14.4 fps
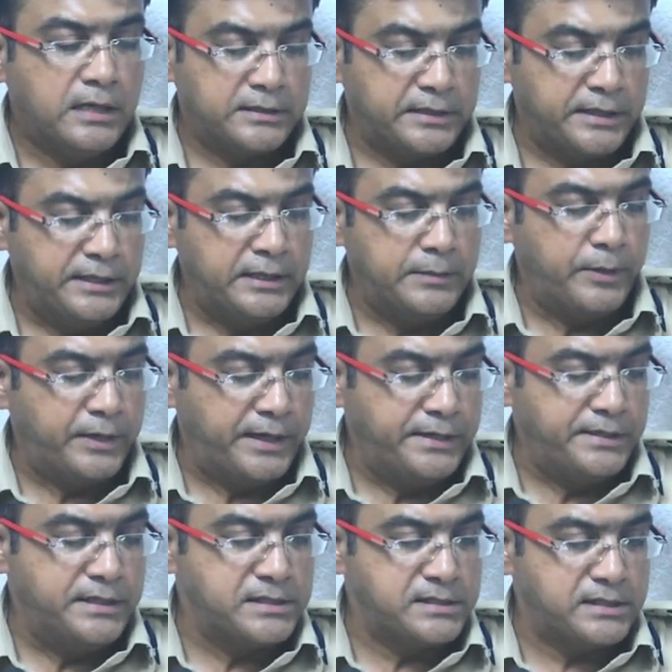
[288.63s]
అతని ఇంటికి పోయి రేట్
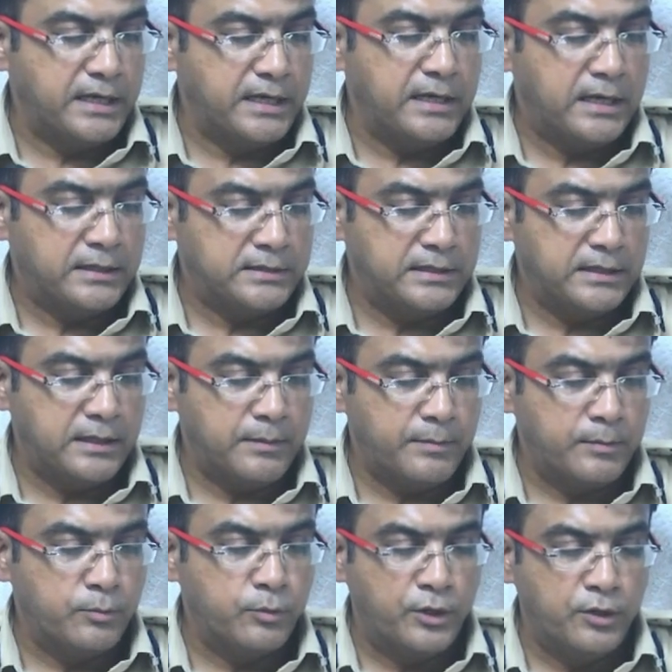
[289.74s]
చేస్తే అతని దగ్గర
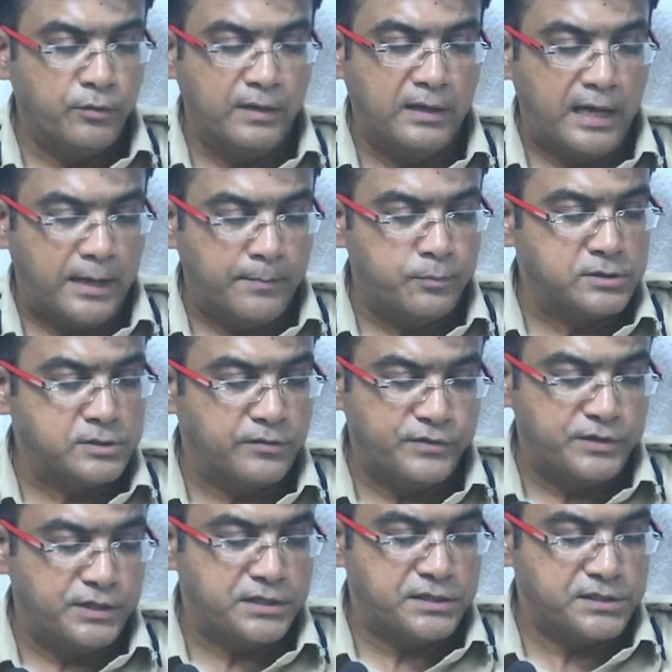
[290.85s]
మనం రెండు వేల యాంపుల్స్ ఆఫ్
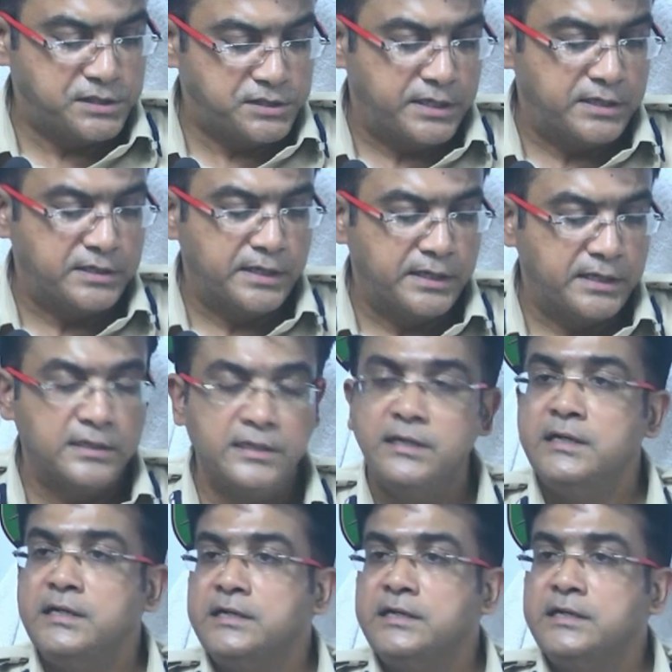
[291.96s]
ఇంజక్షన్స్ సీజ్ చేయడం జరిగింది